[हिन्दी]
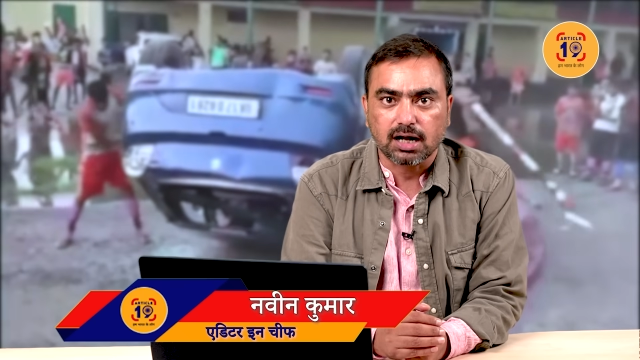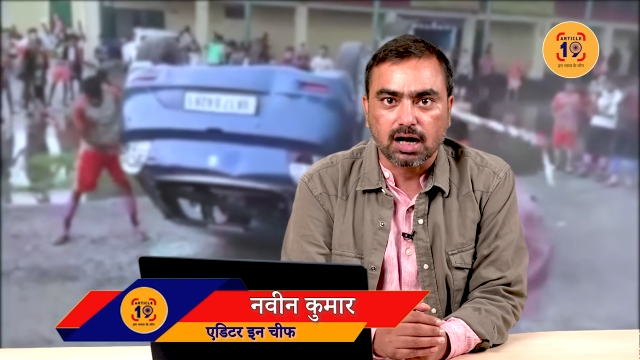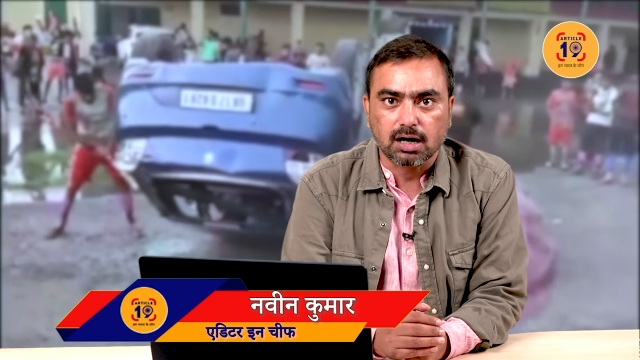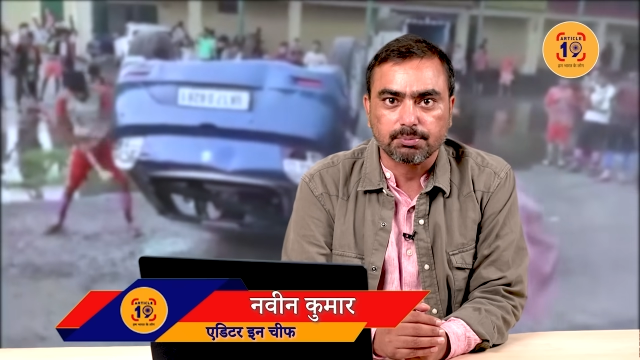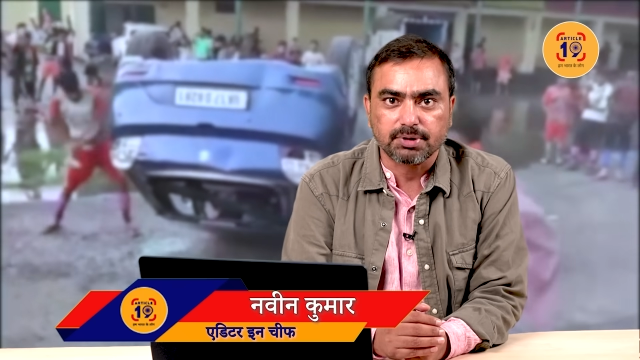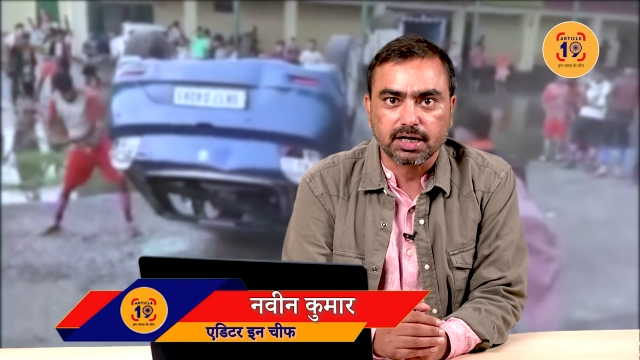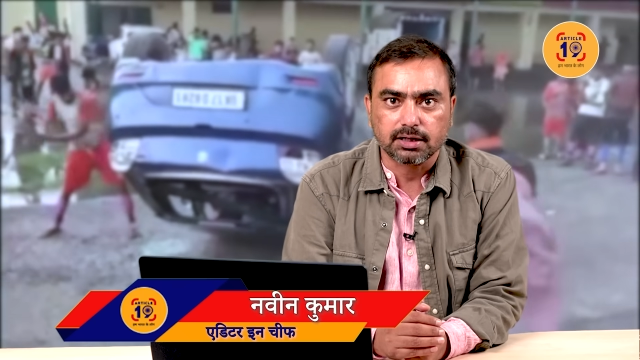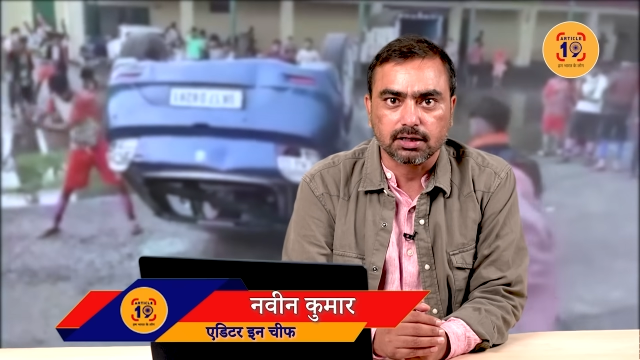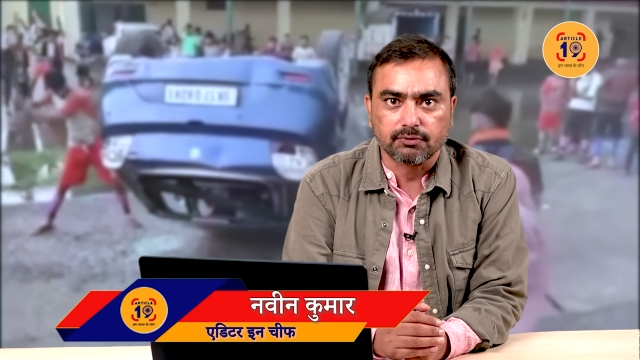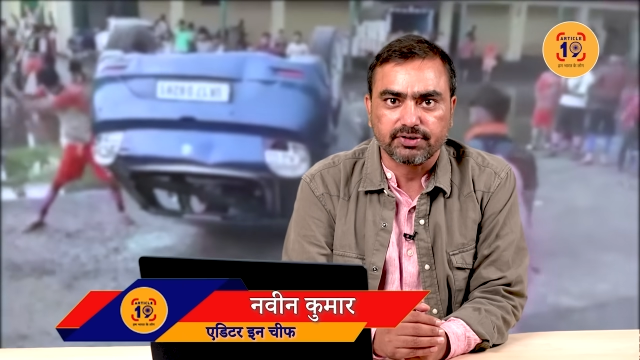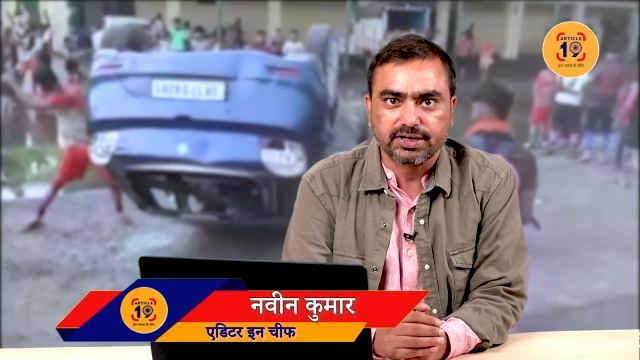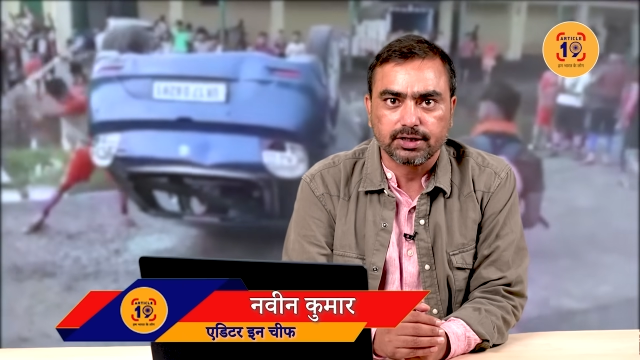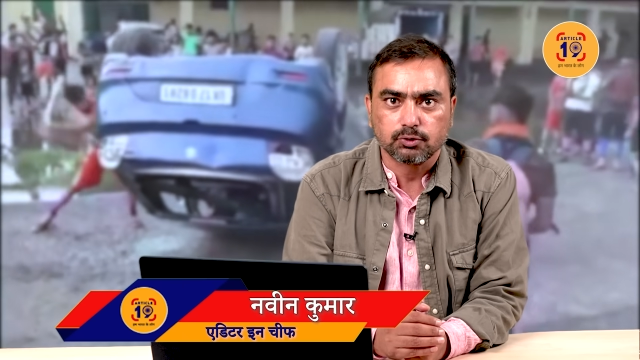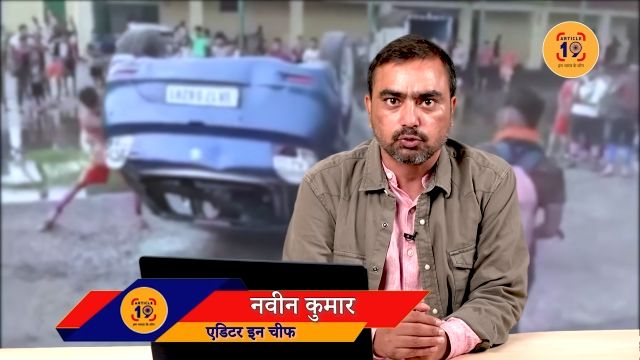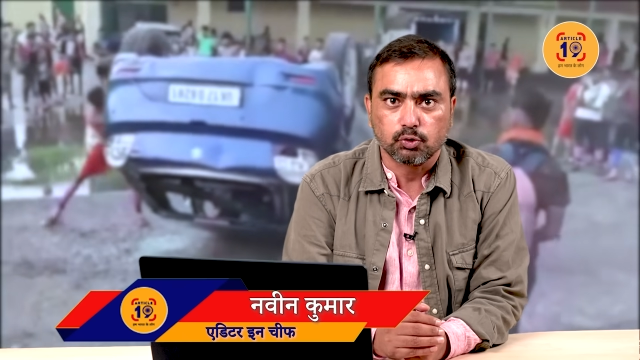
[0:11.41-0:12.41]
नाम है
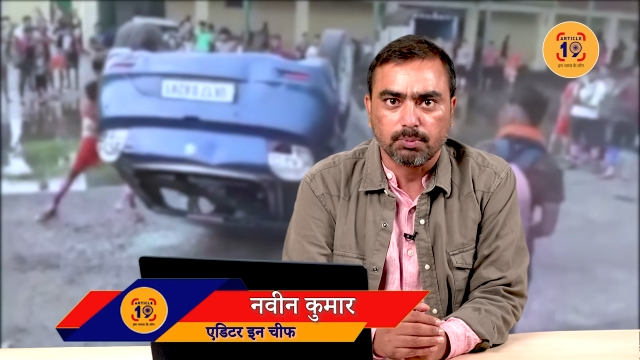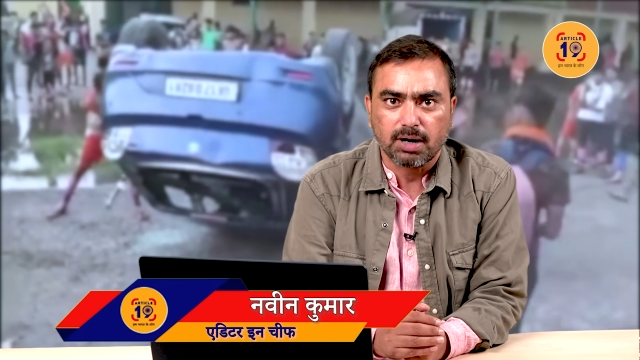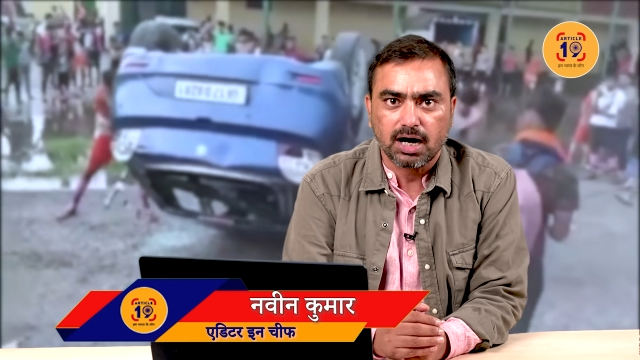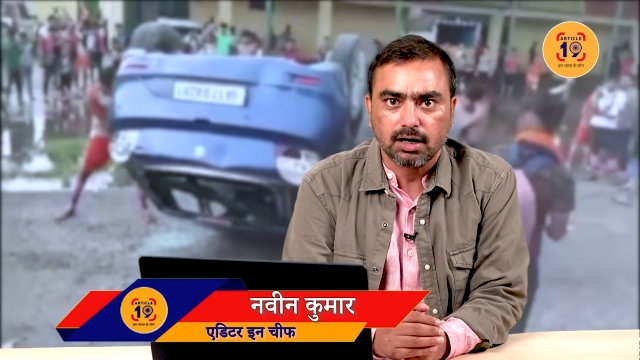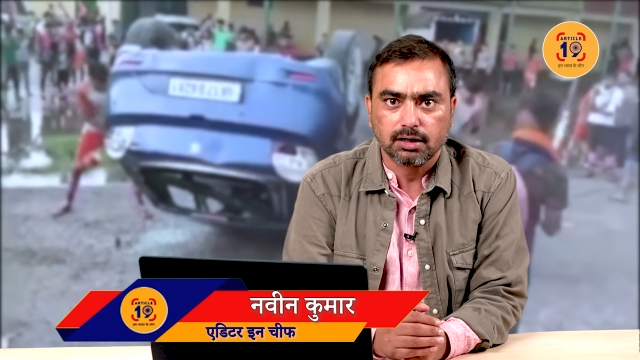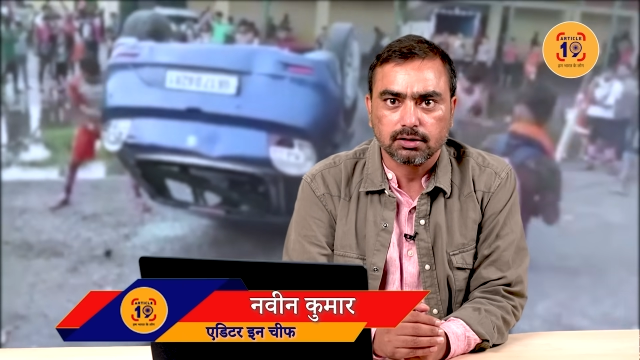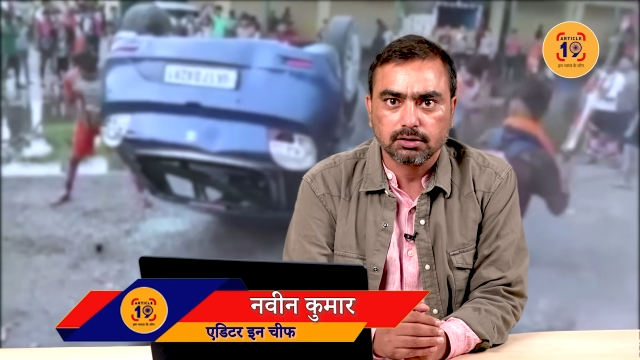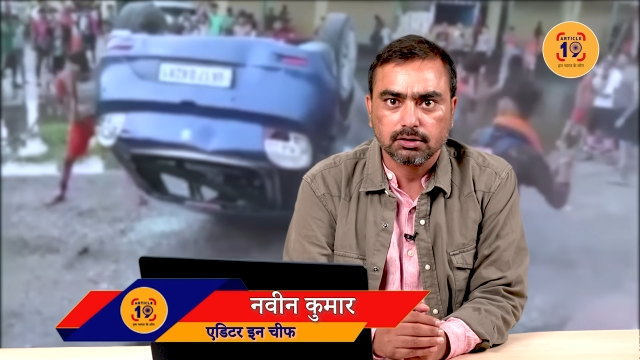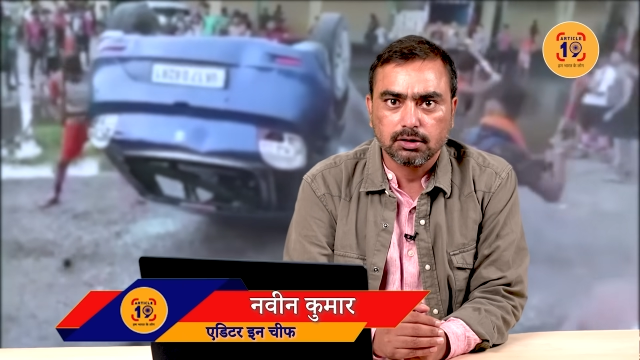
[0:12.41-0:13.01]
नवीन कुमार